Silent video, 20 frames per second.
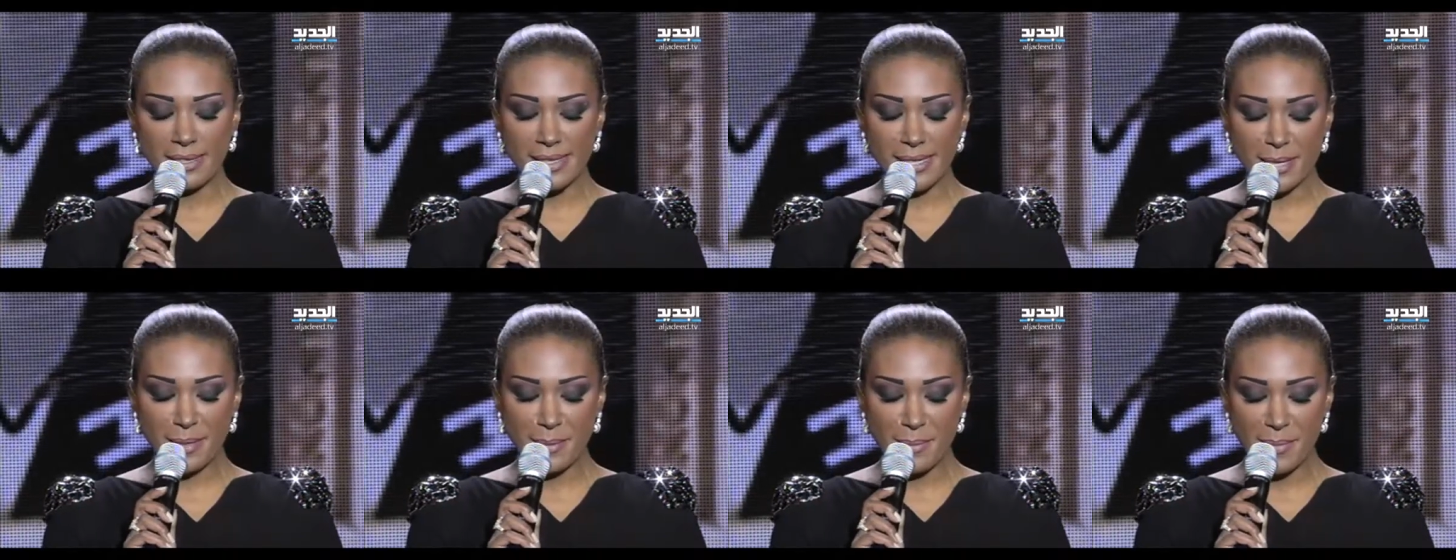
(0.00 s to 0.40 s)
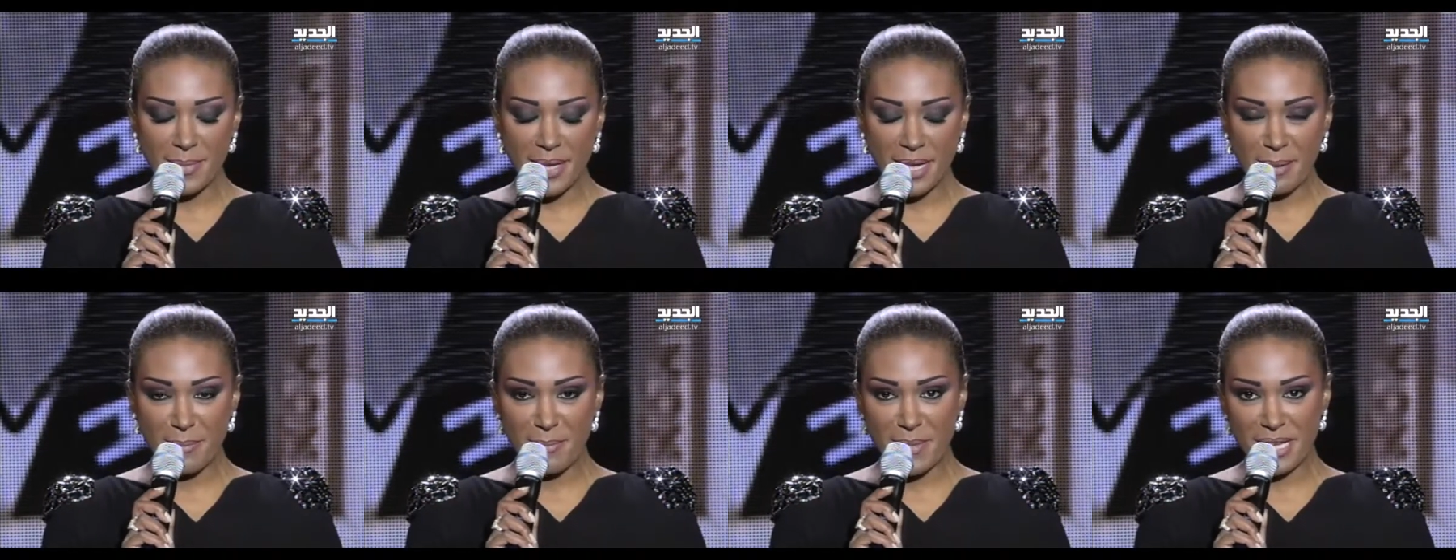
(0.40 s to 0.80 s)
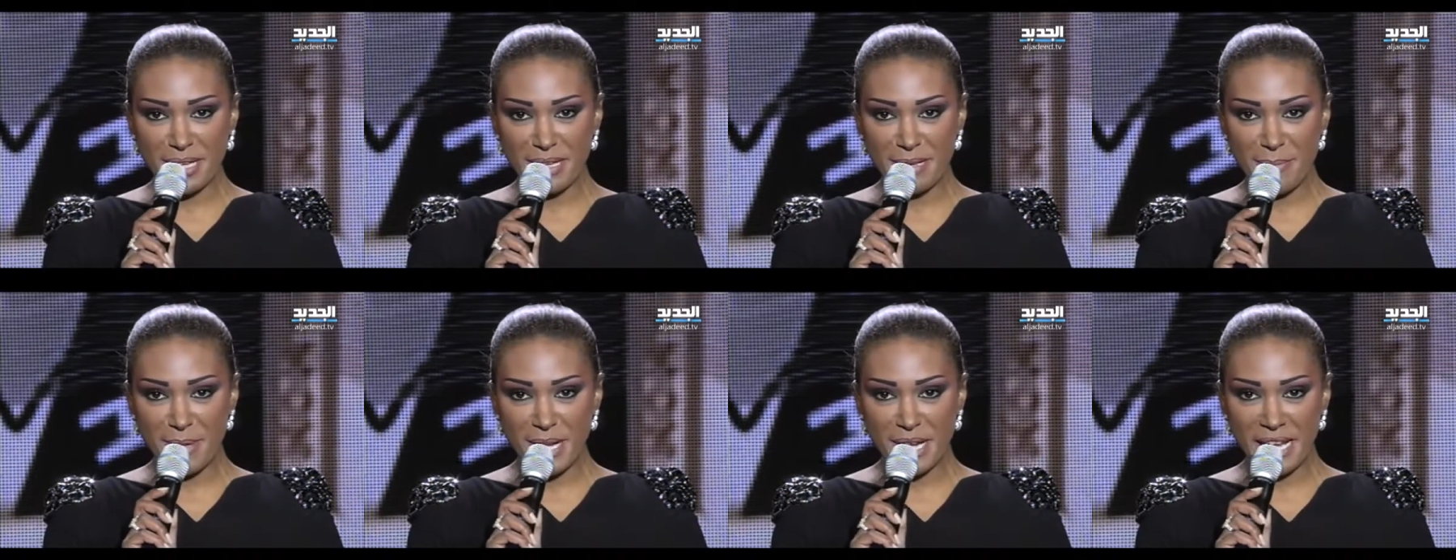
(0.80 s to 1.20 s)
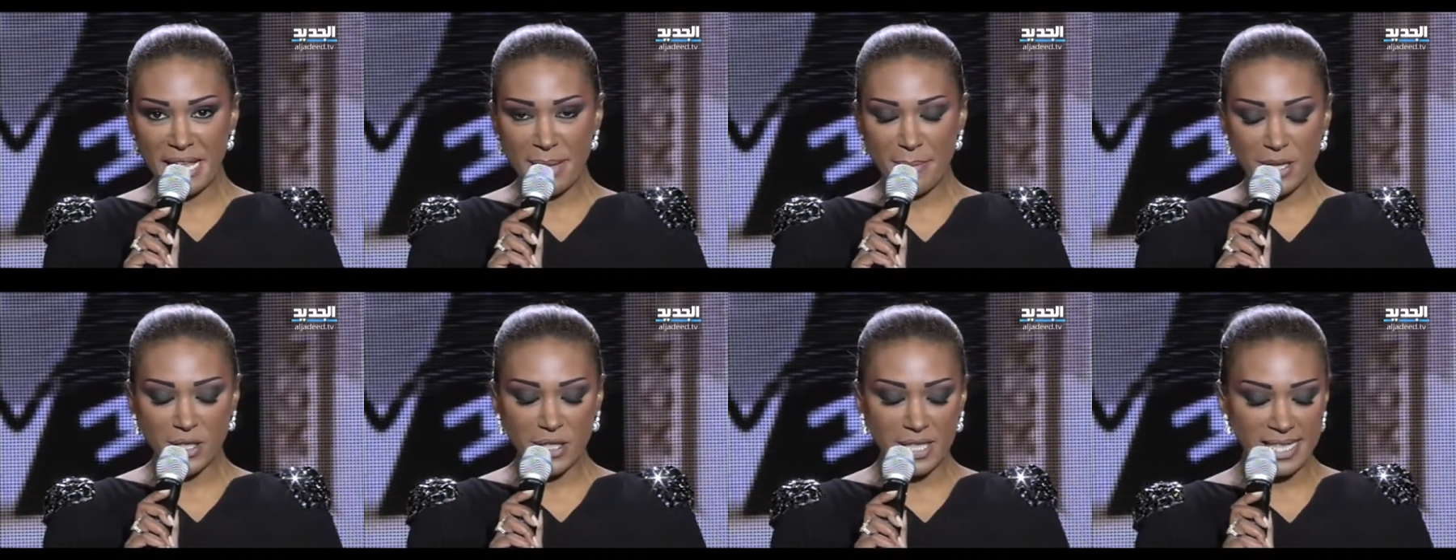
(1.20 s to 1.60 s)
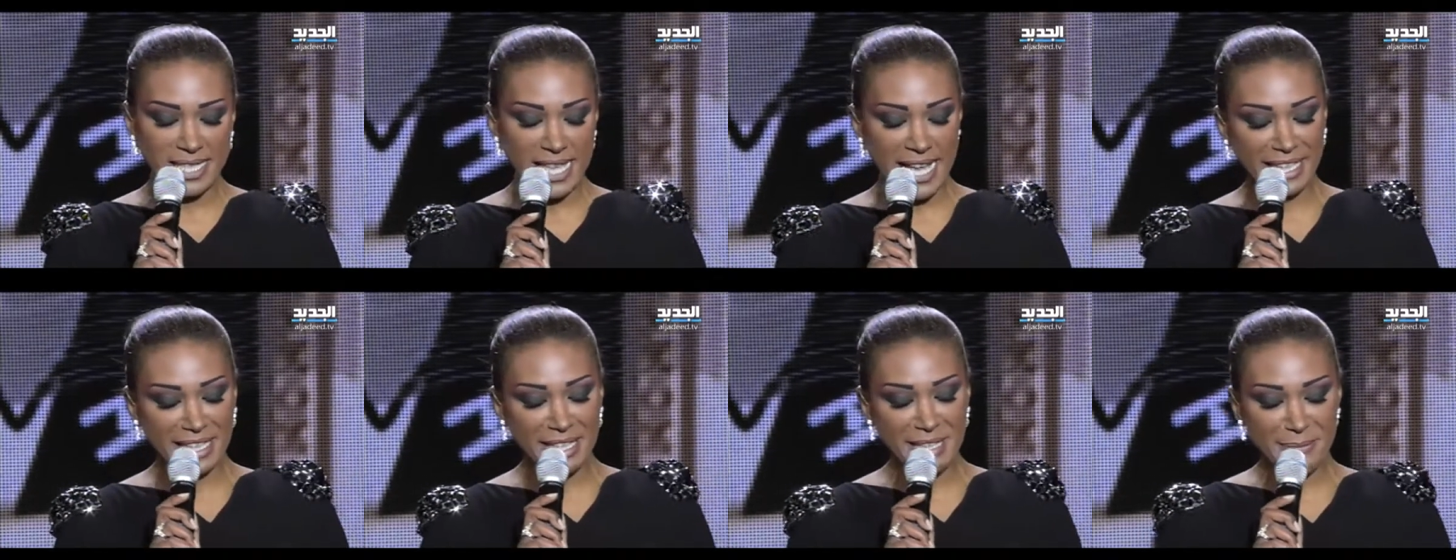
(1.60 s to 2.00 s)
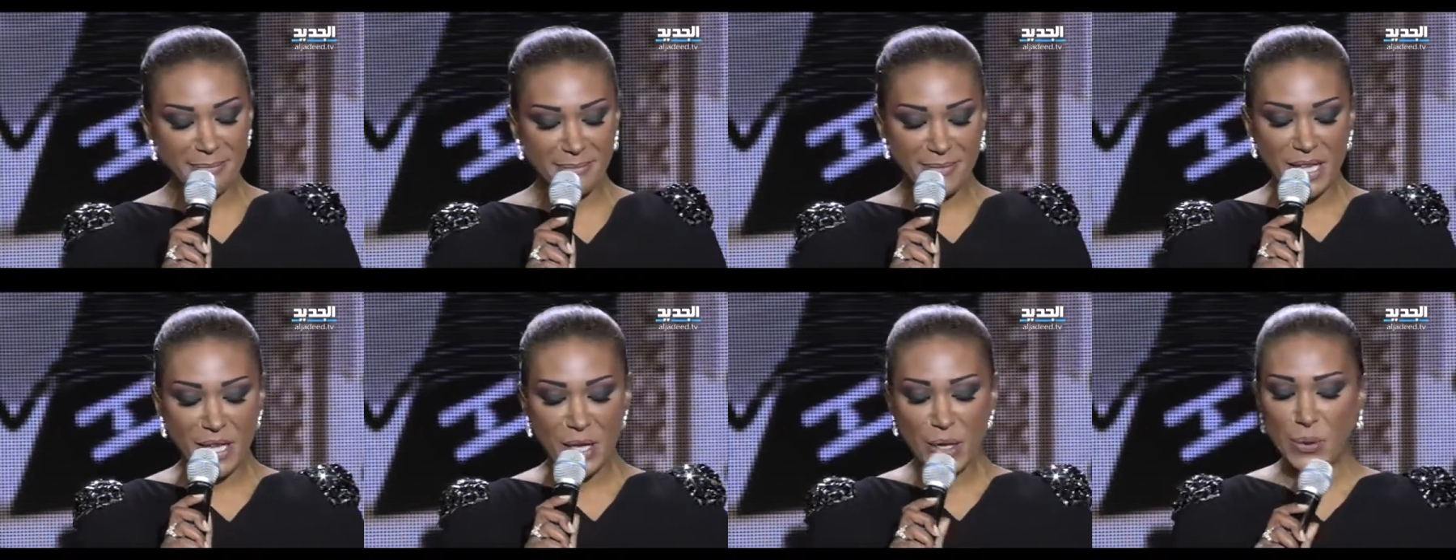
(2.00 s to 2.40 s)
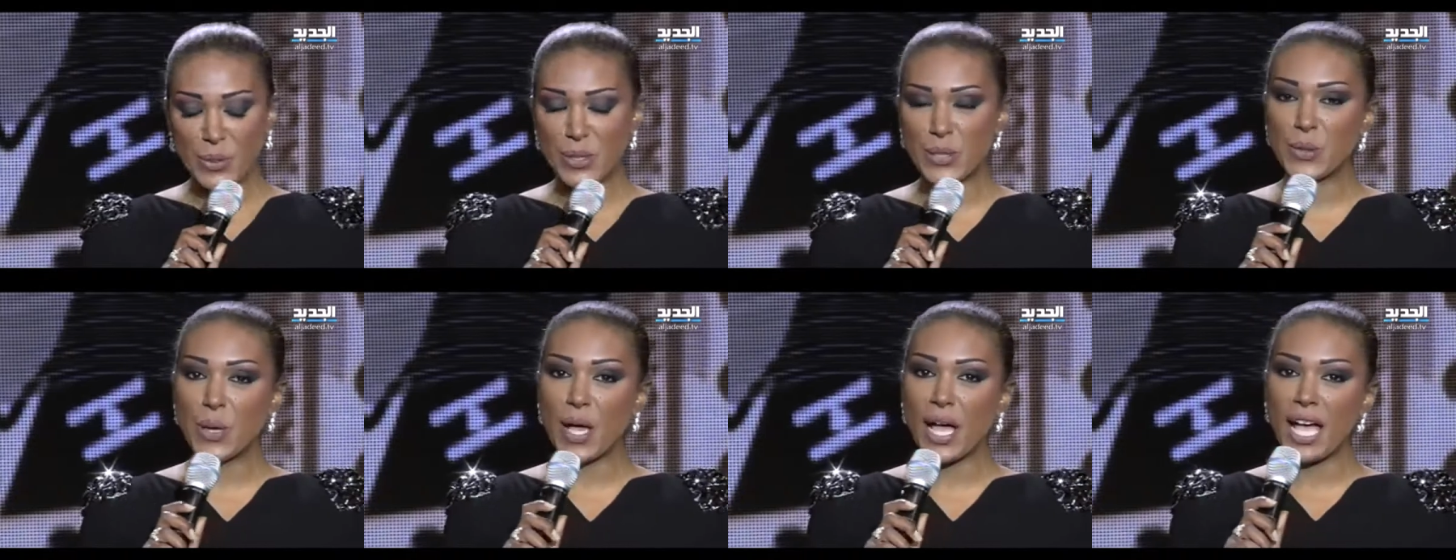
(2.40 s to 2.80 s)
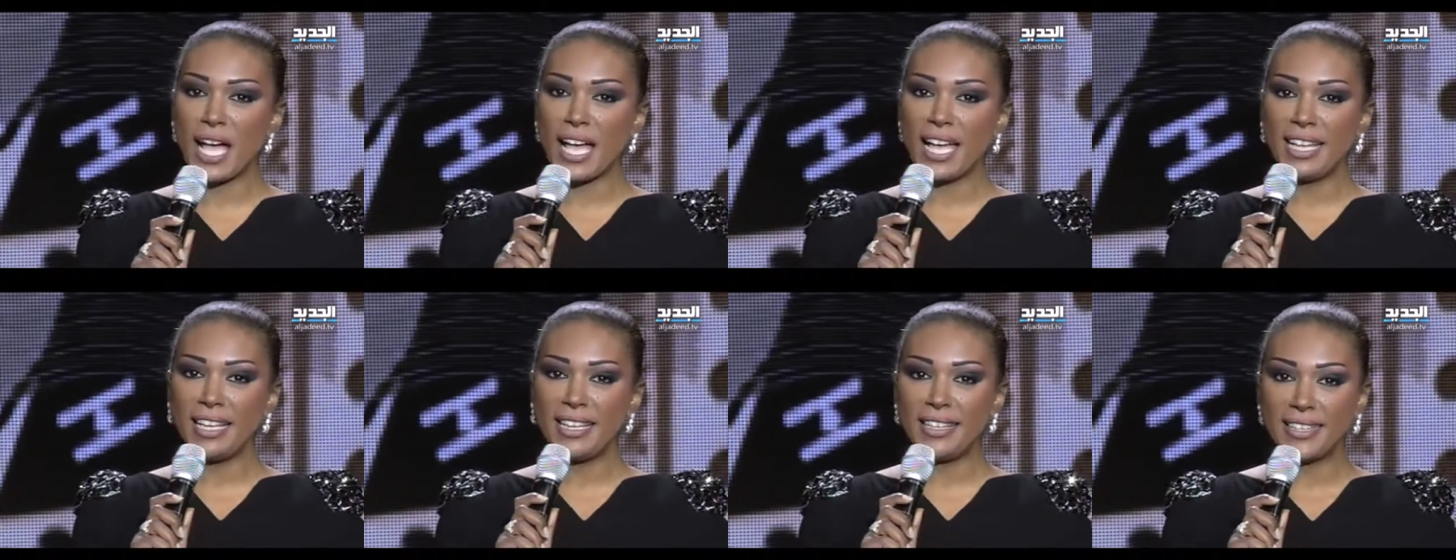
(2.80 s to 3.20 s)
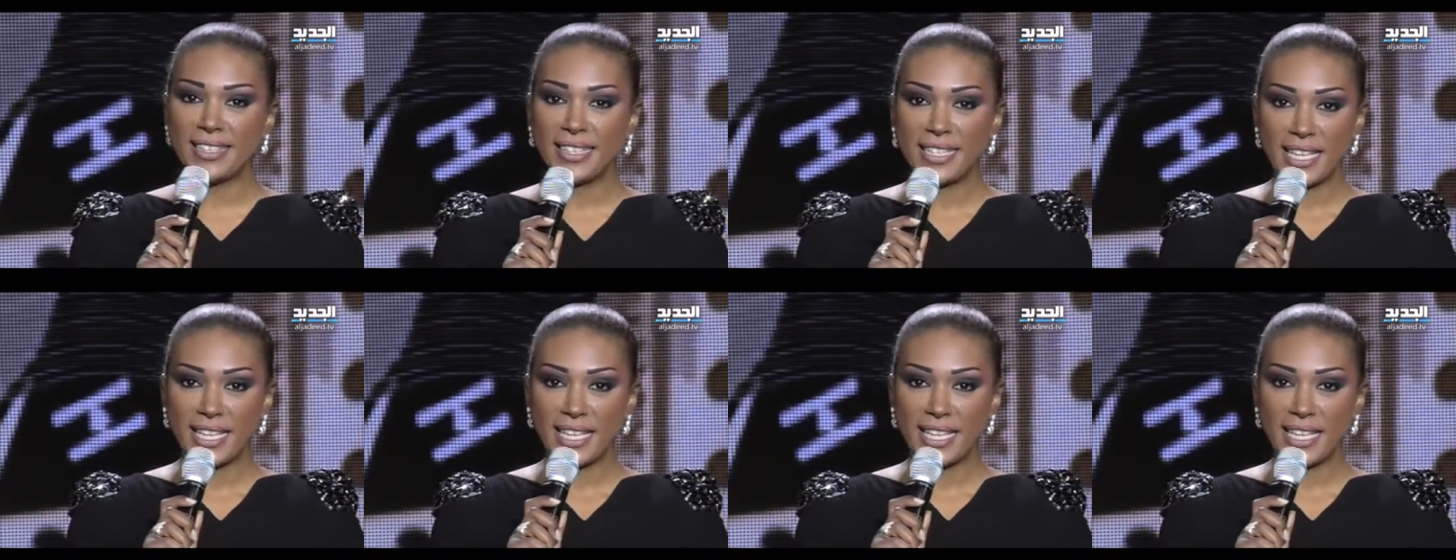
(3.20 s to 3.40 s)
قسم من برنامج الزعيم السؤال